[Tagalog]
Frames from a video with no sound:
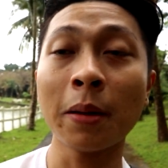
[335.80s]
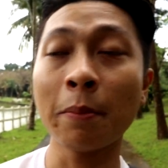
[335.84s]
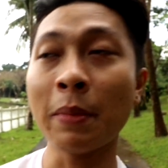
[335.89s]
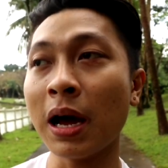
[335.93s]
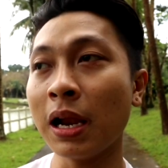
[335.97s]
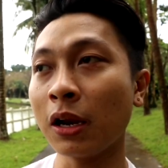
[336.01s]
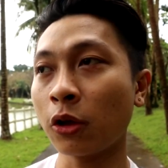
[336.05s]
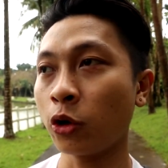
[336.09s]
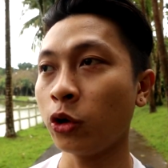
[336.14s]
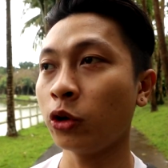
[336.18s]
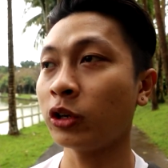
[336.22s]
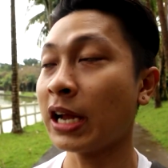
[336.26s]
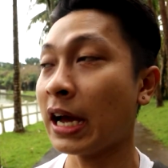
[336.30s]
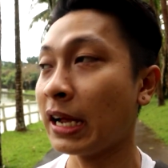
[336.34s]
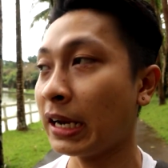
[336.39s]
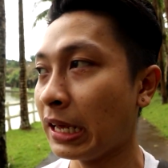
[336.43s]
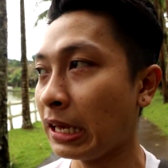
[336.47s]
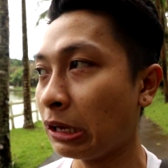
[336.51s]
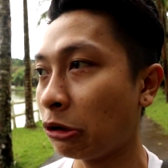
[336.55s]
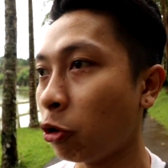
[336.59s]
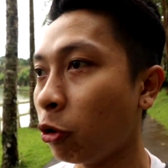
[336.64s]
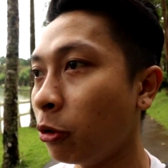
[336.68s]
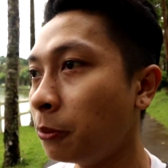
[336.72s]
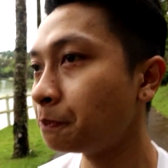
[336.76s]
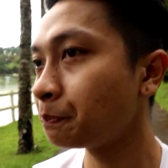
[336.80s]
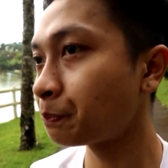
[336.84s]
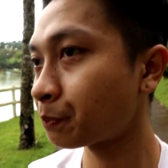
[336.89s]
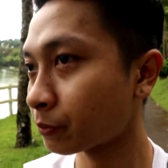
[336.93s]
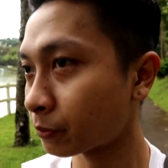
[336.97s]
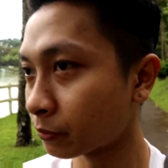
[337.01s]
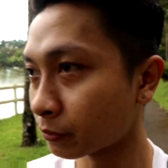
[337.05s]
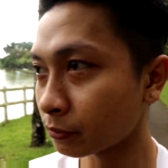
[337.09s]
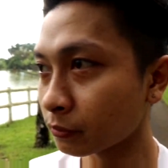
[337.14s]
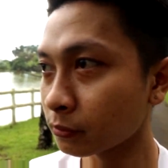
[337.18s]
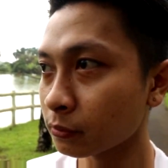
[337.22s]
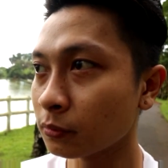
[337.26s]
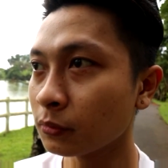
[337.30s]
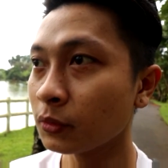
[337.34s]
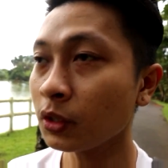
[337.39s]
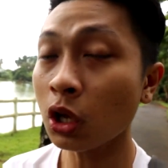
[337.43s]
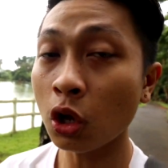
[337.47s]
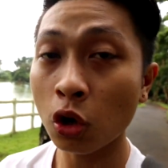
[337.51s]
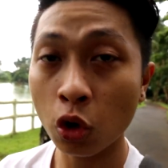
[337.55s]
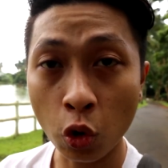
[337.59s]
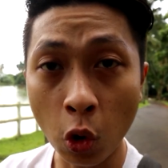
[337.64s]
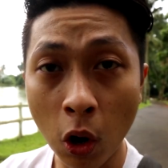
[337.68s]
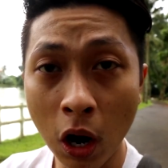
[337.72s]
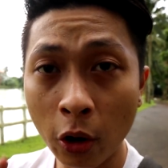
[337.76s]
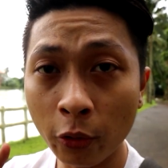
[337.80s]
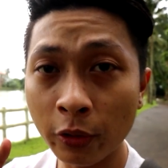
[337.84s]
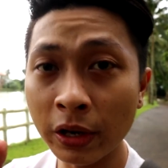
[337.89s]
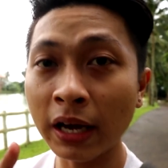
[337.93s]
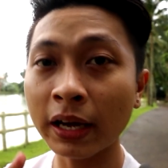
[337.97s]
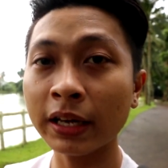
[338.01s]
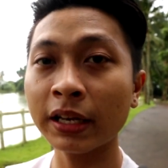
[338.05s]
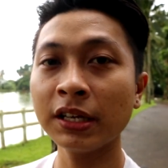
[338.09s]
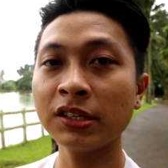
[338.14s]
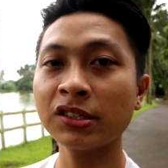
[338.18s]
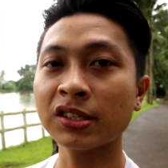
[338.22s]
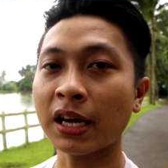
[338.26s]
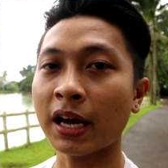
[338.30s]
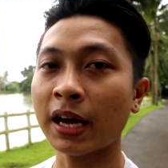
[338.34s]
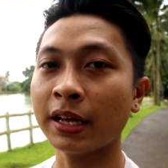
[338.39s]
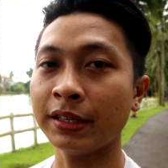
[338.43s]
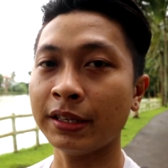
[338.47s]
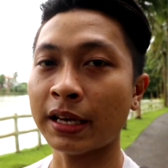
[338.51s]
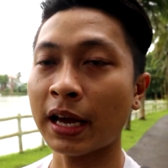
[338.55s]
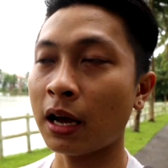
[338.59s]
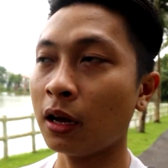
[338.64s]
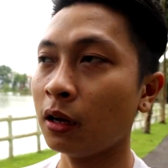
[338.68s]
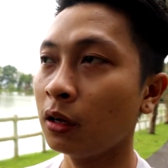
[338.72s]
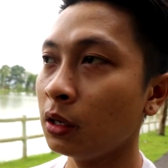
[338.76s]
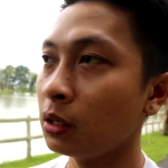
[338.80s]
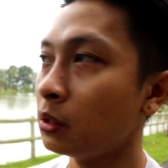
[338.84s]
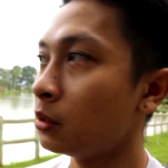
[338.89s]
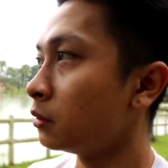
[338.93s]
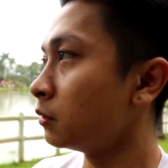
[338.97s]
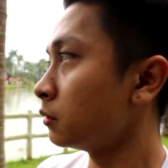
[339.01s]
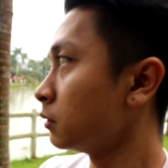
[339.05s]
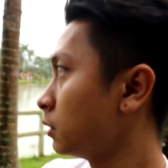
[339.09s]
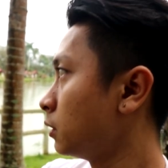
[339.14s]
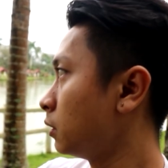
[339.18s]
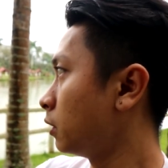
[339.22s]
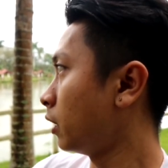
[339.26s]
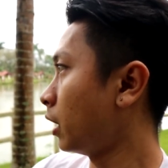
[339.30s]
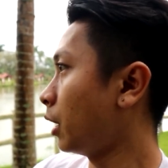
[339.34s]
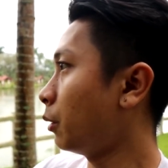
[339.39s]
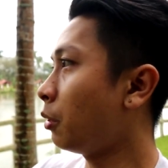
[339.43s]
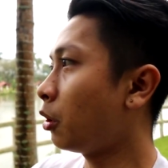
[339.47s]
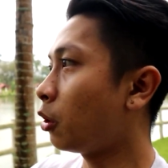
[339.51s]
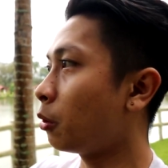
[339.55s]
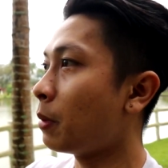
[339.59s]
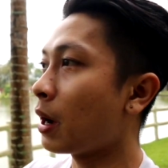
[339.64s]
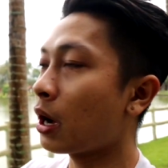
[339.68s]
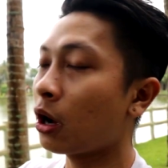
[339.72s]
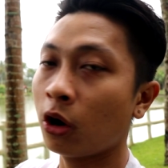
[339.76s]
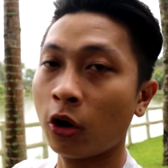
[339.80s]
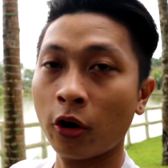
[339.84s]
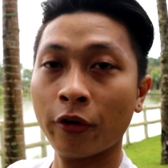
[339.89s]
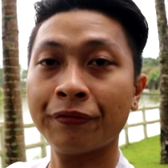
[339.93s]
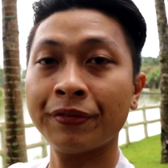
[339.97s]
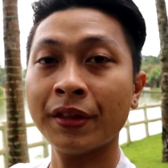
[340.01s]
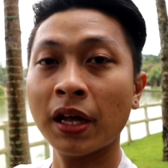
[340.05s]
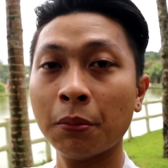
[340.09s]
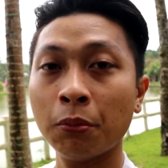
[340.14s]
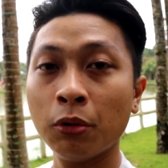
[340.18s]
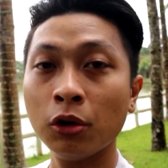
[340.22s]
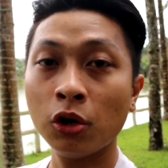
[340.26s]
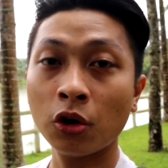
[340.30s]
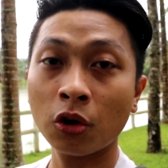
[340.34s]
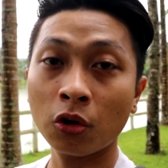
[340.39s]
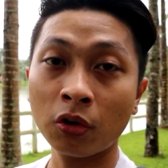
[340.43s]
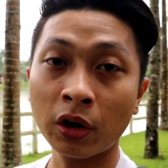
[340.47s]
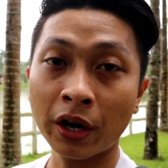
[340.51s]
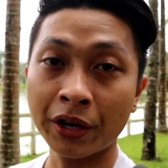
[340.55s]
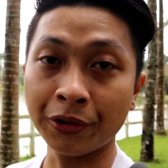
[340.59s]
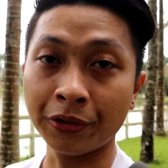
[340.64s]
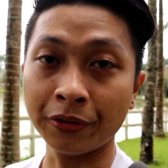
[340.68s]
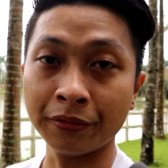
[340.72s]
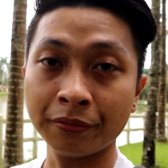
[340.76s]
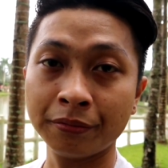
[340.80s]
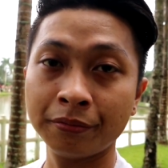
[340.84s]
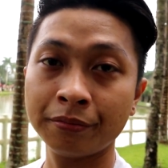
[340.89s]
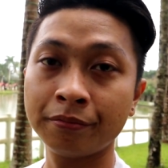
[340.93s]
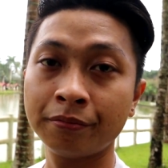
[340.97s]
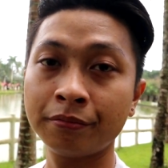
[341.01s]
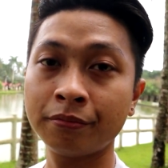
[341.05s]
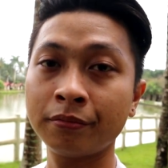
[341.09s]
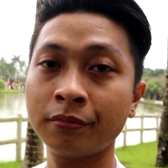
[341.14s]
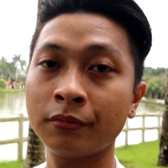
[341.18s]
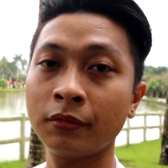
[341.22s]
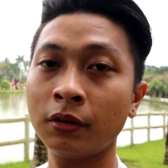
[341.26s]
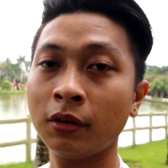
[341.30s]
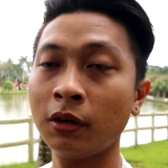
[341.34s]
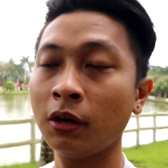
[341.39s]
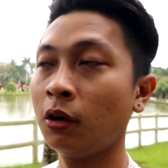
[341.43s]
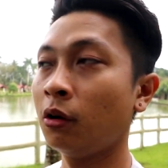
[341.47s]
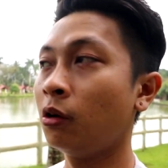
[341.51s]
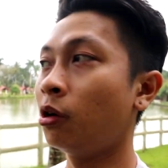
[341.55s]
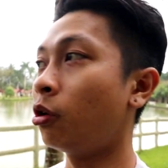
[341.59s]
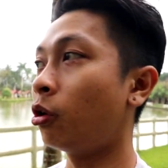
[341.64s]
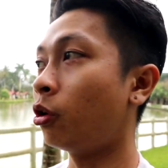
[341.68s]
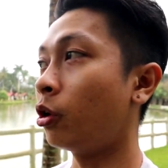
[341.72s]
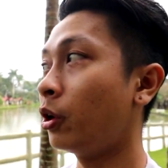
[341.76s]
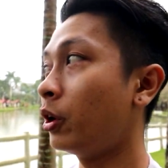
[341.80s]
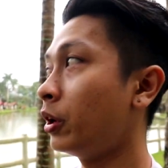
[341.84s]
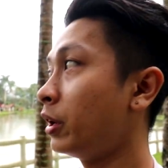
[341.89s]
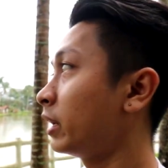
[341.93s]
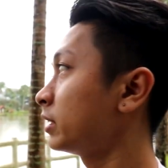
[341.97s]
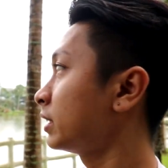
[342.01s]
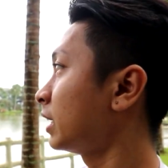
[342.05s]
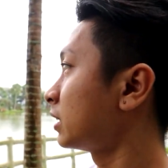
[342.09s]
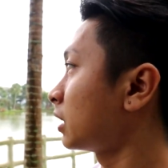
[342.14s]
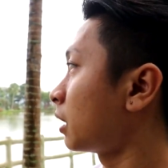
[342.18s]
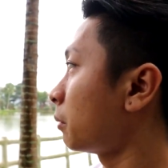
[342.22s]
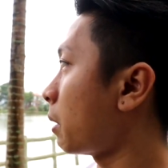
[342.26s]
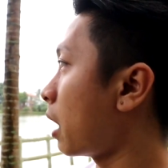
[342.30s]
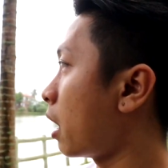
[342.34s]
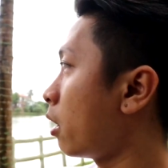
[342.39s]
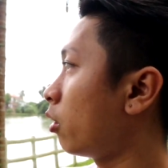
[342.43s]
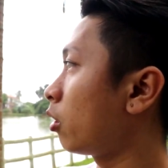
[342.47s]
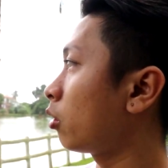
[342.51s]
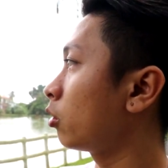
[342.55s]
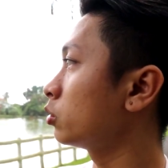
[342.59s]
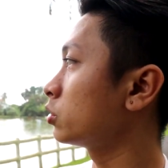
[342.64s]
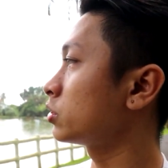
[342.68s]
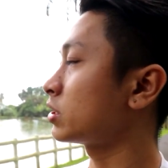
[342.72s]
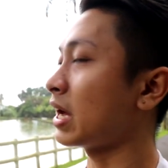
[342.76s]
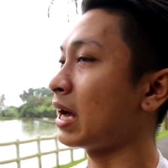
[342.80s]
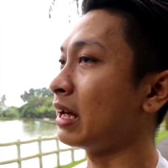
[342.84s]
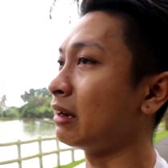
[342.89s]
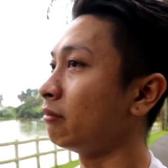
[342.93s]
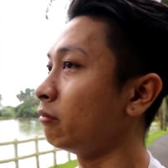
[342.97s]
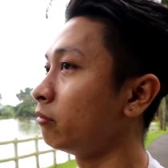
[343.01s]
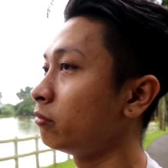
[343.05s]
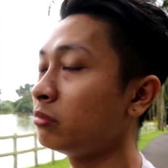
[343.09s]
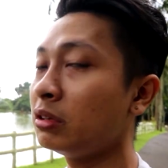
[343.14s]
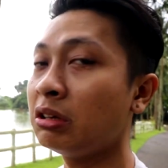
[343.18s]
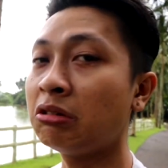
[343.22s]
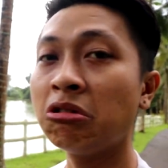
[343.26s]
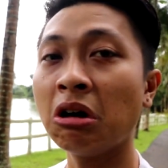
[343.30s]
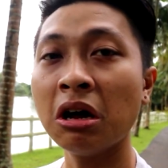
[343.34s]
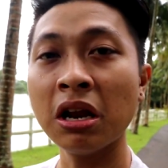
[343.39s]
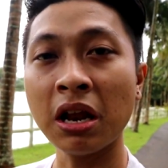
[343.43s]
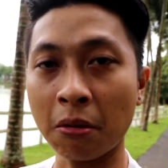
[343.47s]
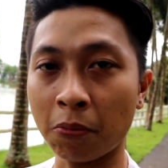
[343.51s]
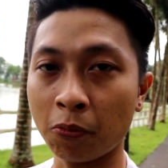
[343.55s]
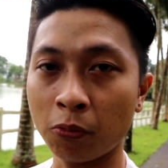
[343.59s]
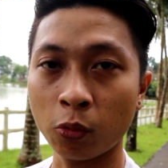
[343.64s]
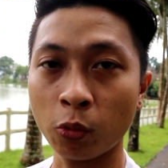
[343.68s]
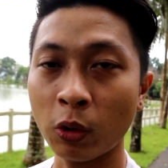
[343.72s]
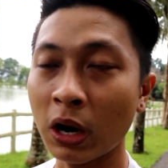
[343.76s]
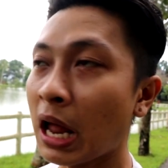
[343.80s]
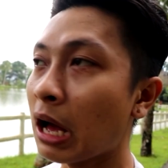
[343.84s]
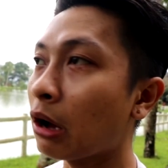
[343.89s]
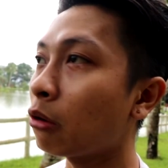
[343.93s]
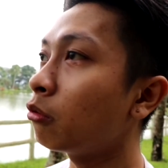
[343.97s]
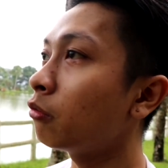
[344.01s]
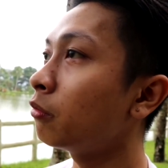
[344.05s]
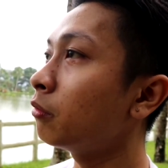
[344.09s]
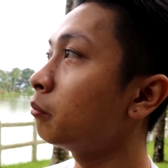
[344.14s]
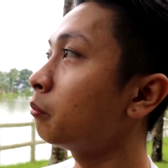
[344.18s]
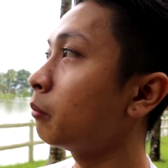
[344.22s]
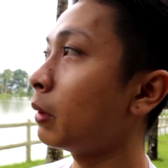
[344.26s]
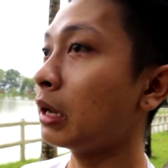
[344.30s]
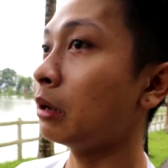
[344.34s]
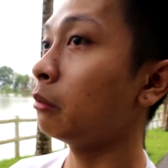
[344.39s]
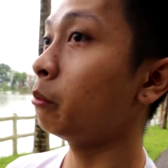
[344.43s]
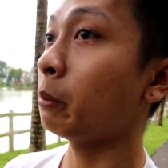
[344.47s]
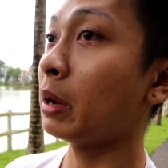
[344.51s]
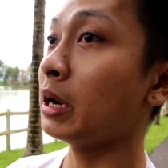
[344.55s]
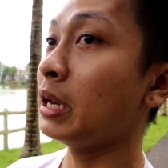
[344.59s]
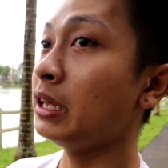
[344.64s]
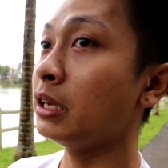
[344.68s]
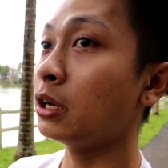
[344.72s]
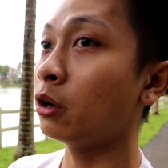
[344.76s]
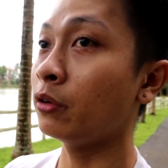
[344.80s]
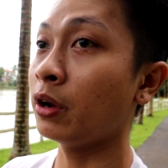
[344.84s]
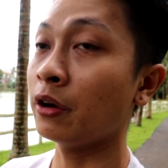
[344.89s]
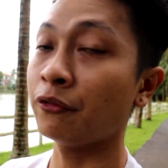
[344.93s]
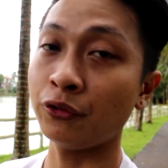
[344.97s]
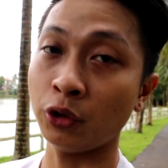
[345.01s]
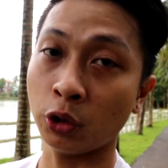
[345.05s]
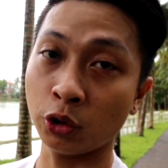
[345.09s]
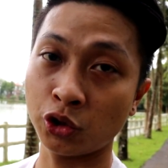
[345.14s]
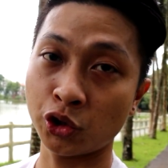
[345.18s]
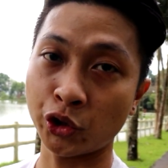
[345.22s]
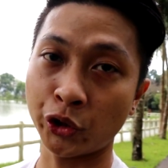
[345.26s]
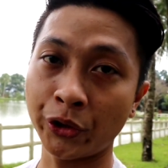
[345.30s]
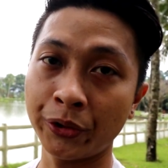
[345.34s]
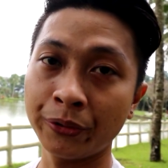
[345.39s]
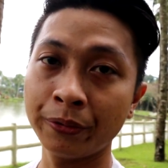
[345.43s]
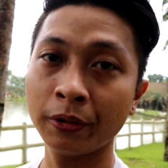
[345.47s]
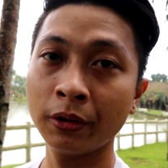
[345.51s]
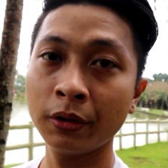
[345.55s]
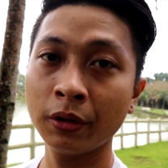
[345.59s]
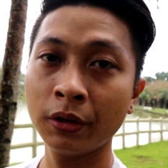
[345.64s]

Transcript: na mahal ko yung nanay ko. Kung ako nakinig sa kanya, ewan ko baka OFW ako ngayon or nagtatrabaho ako kung saan, hindi ko alam. Wala akong malinaw na future.